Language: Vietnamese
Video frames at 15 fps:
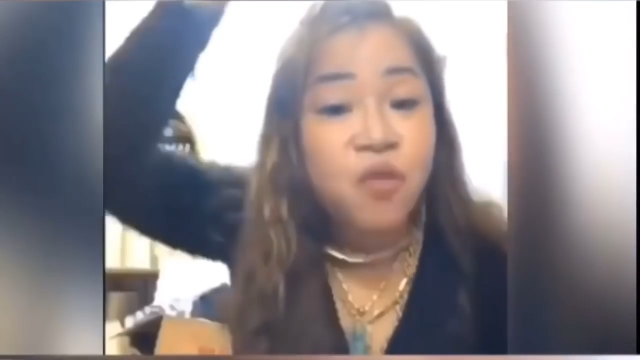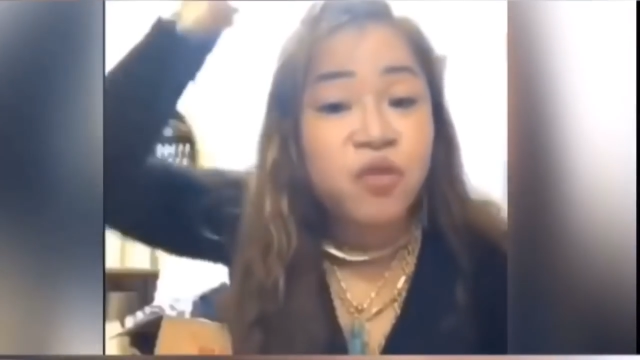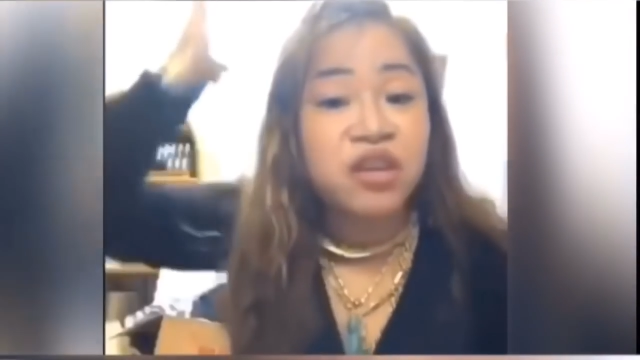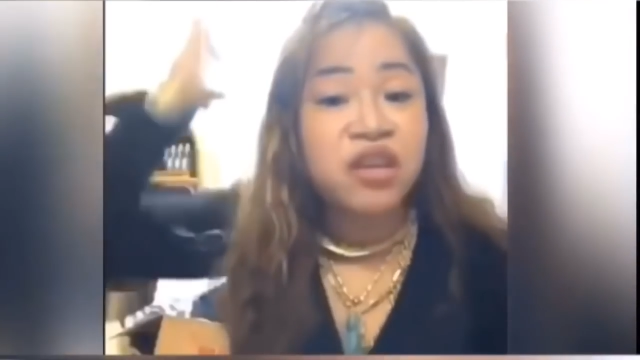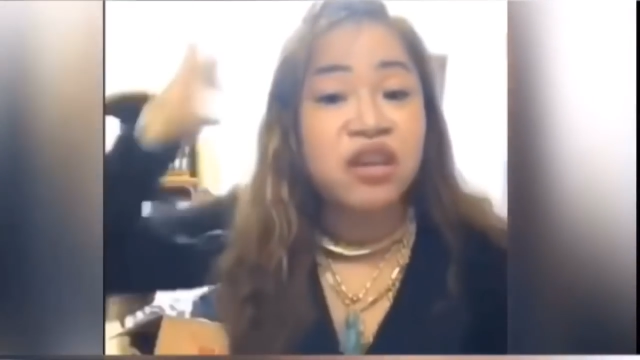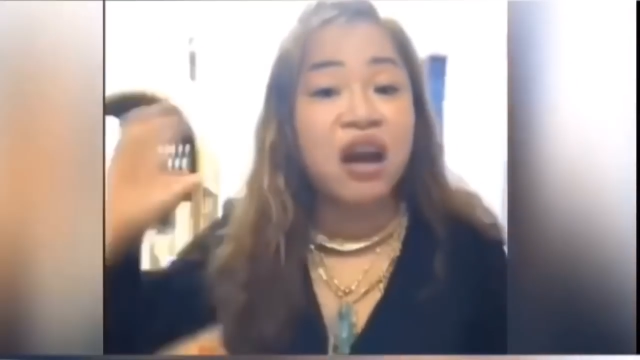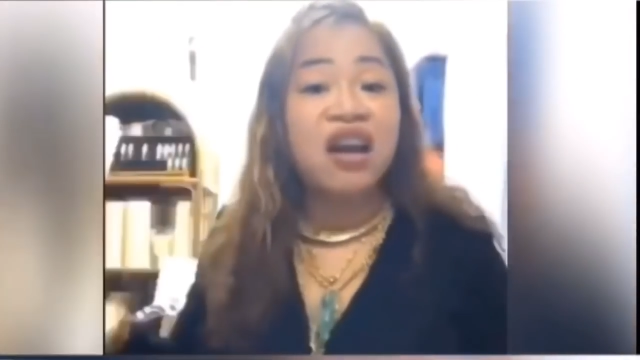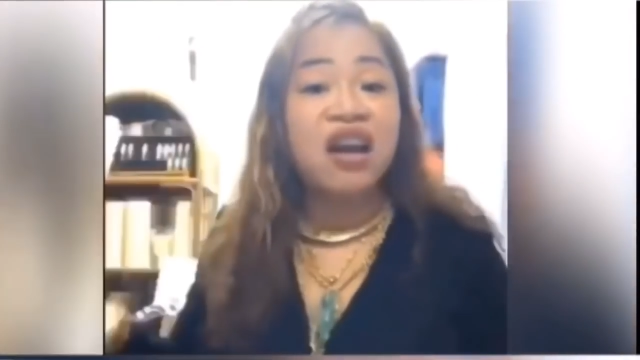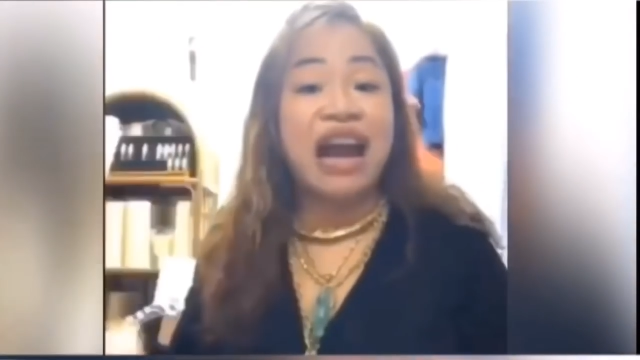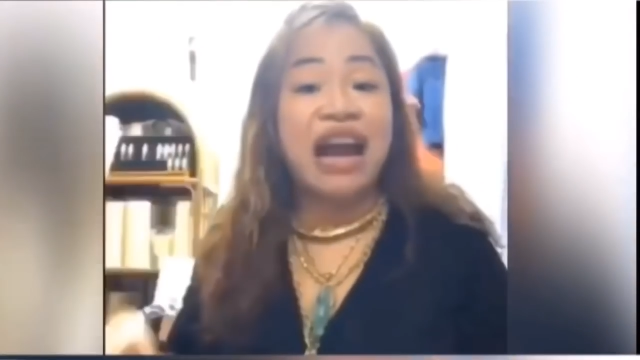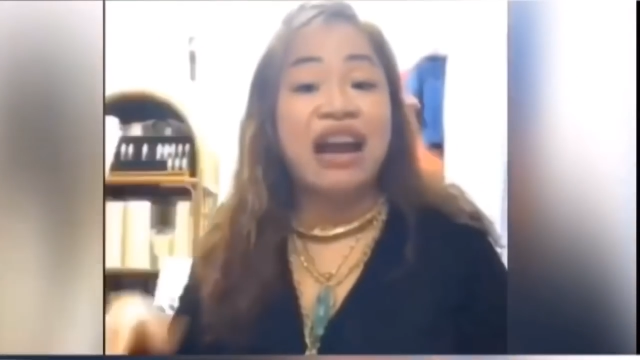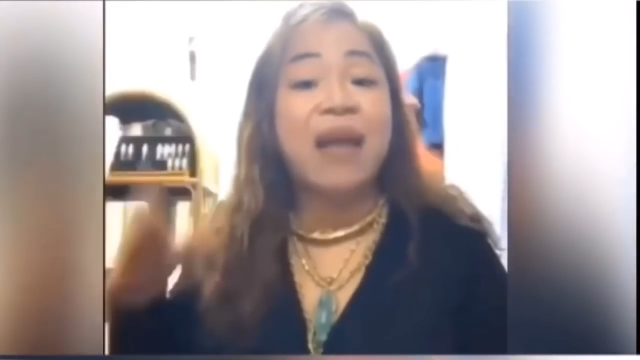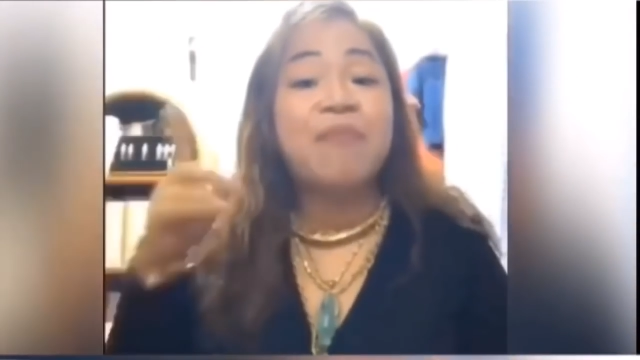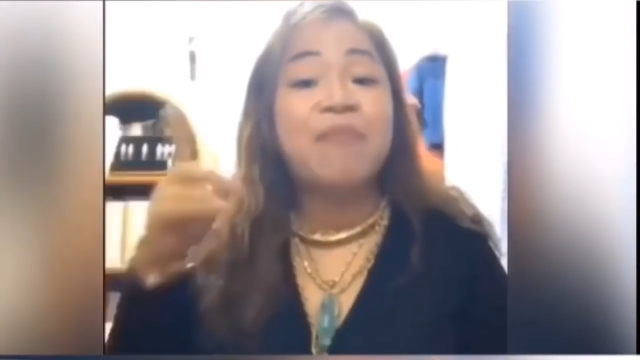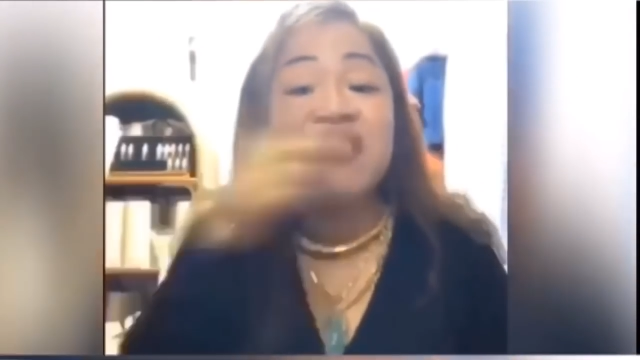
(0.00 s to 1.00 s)
luôn chưa là
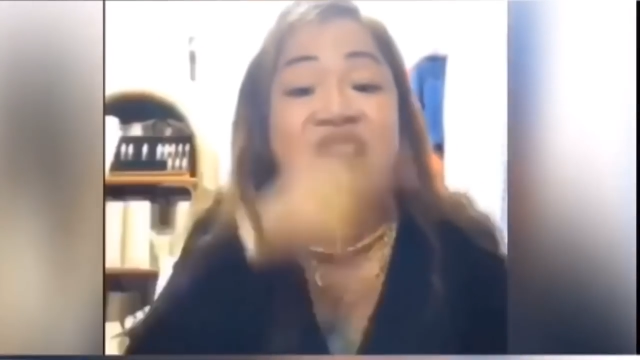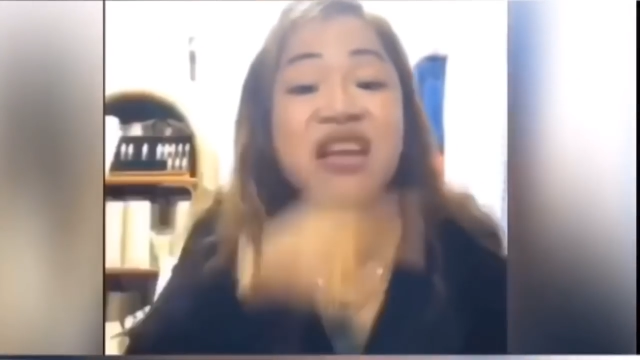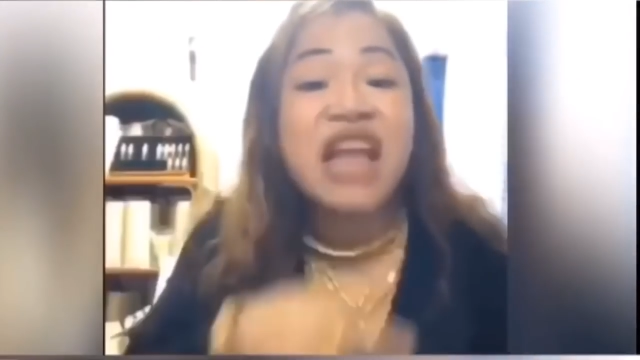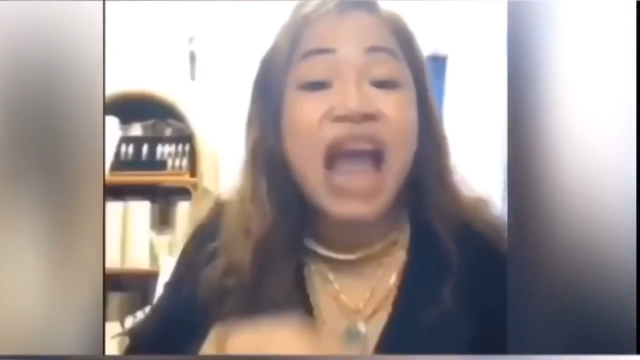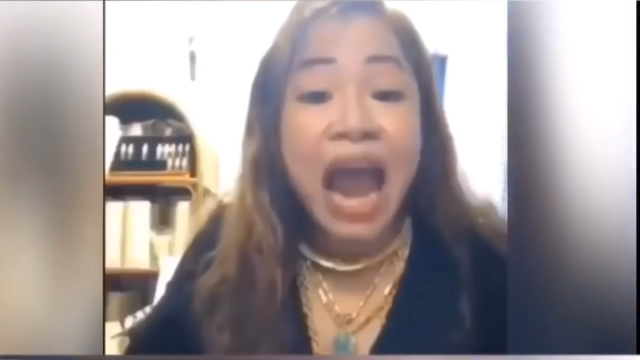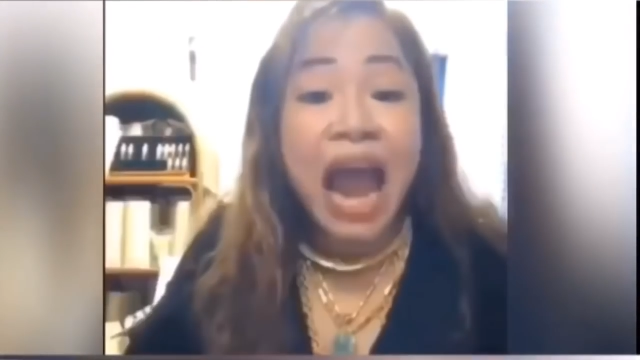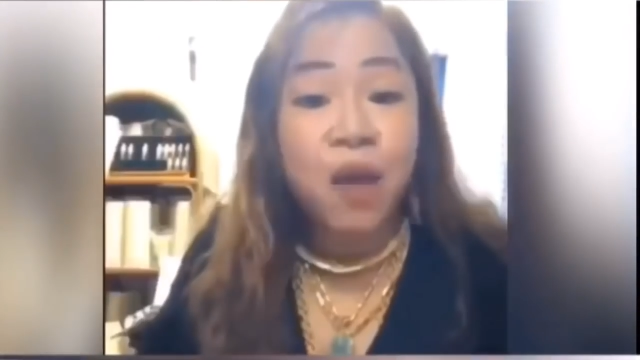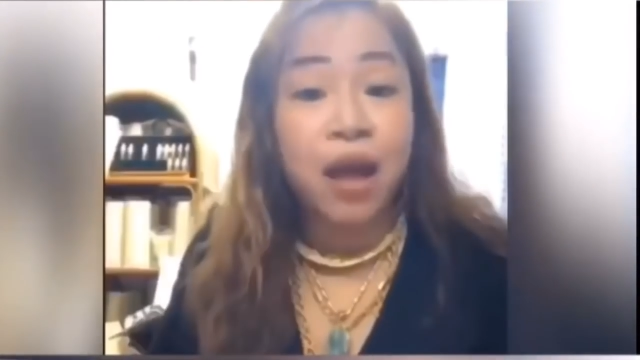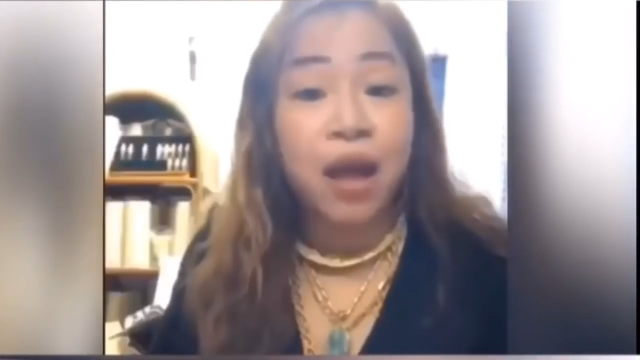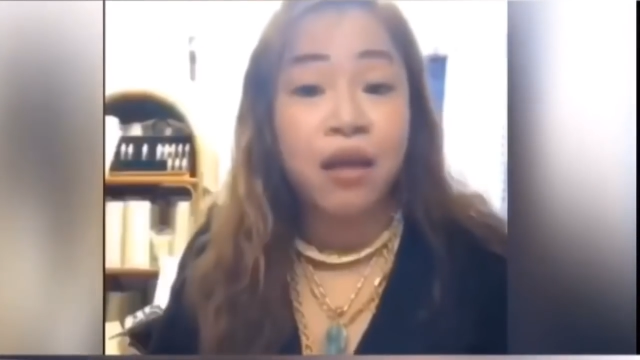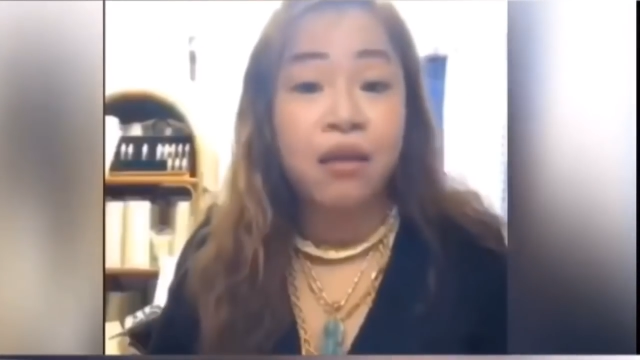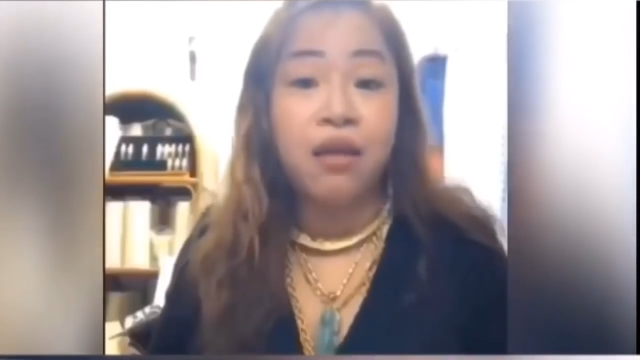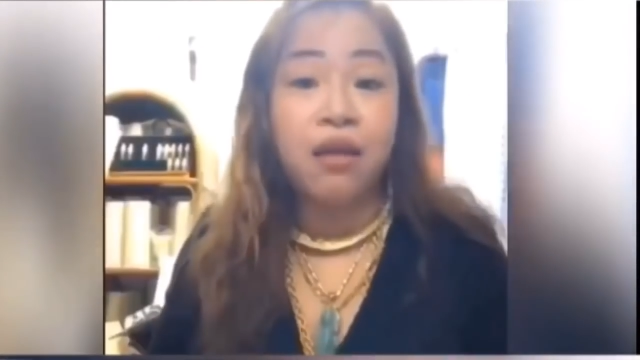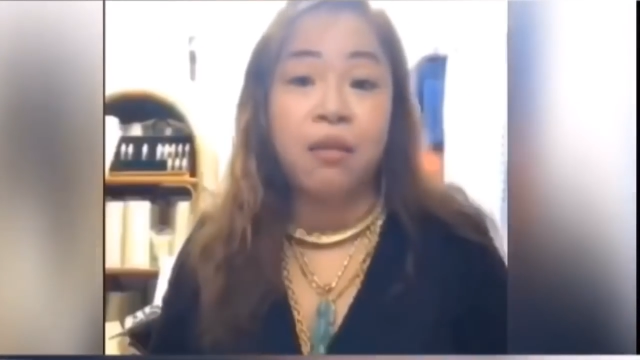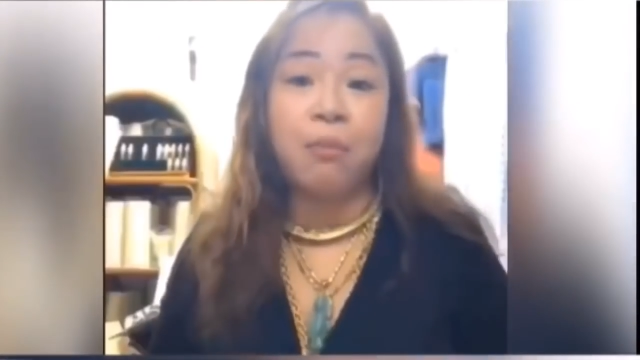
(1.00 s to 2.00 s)
nó em chưa về luôn á
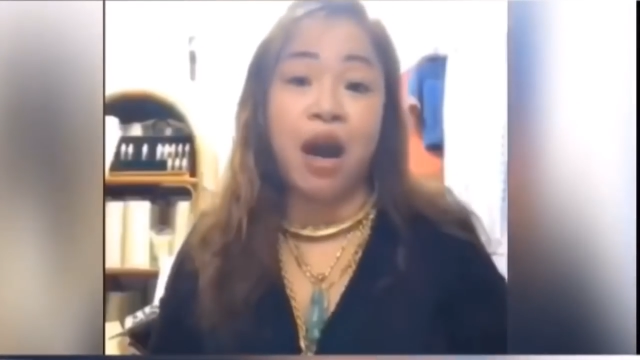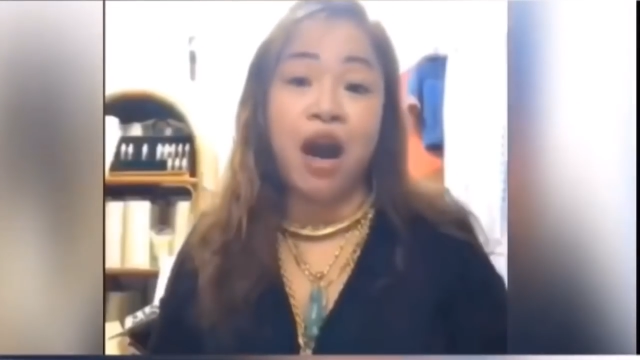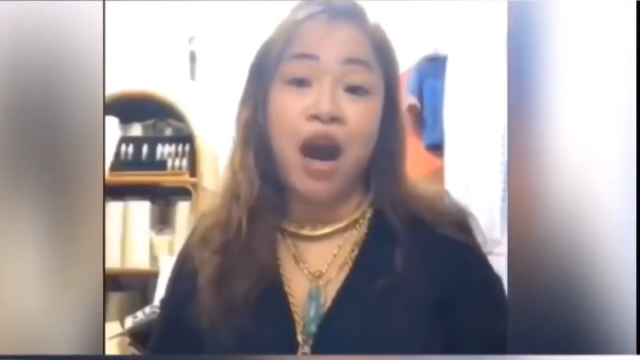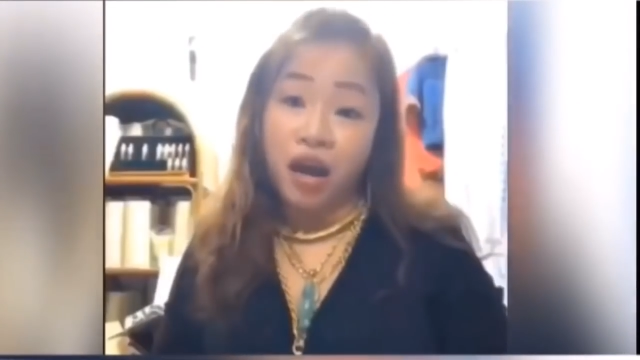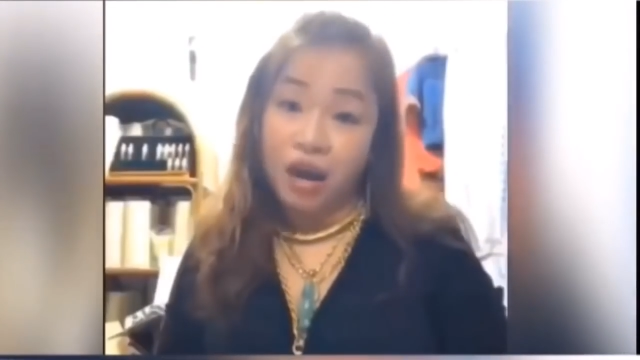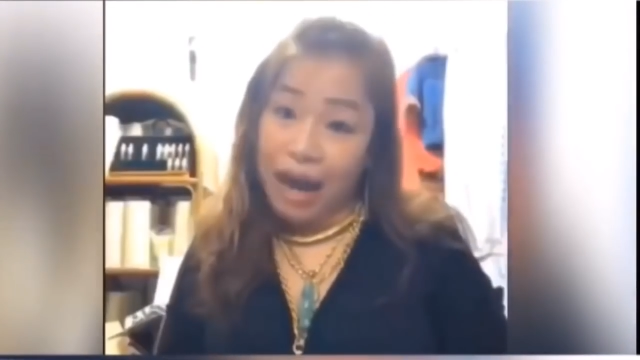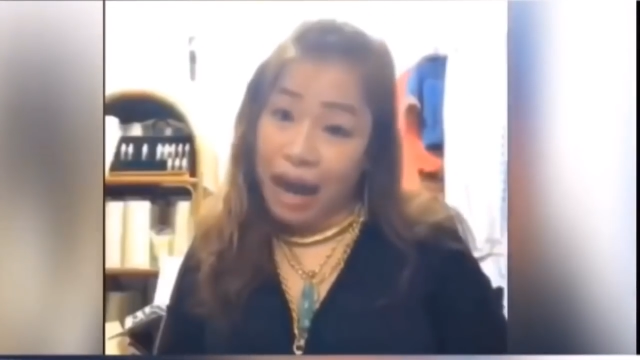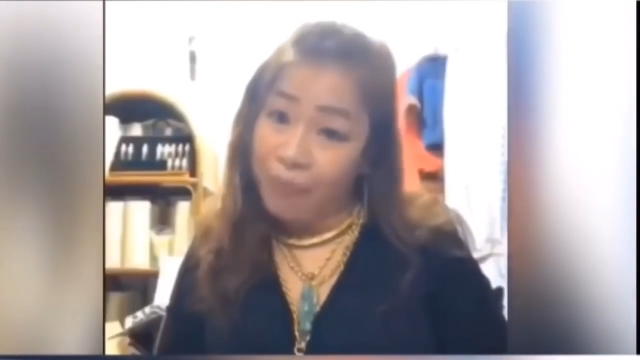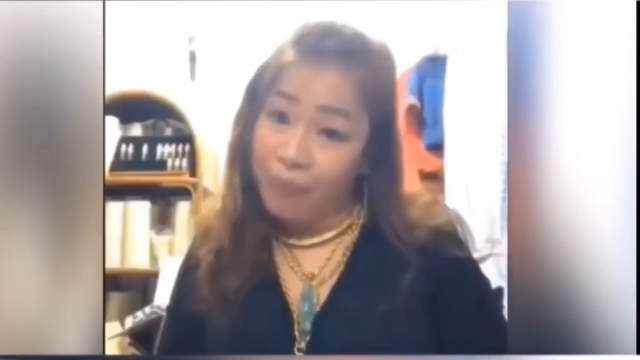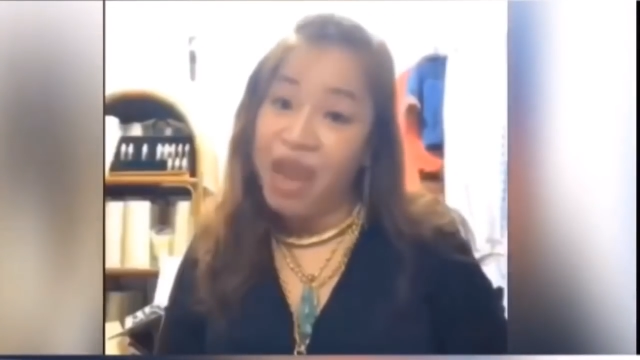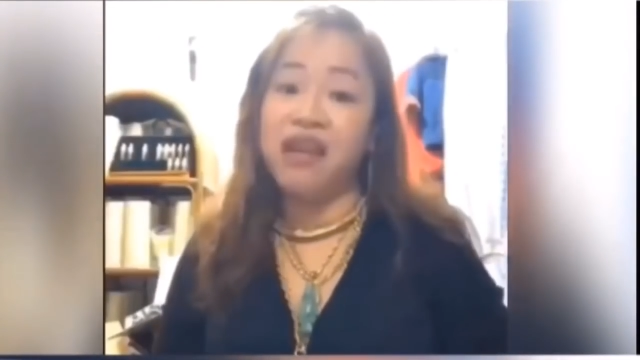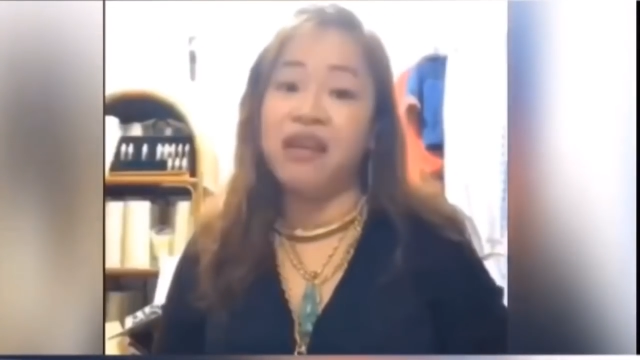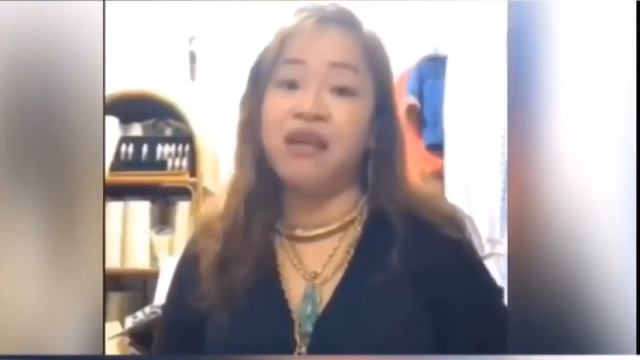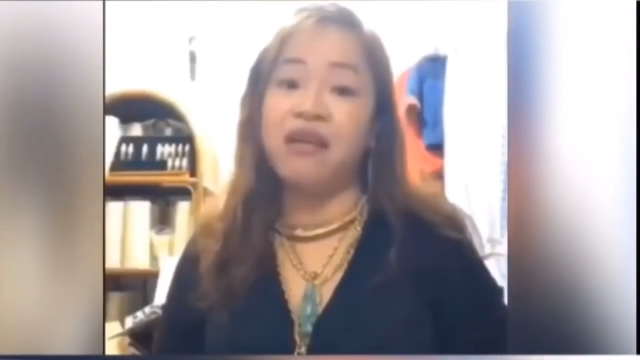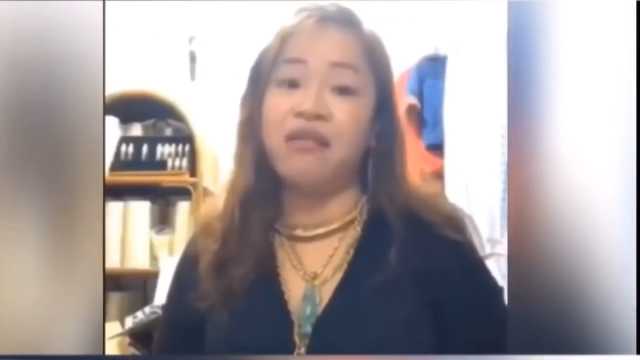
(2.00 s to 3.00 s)
phải lên nó làm gì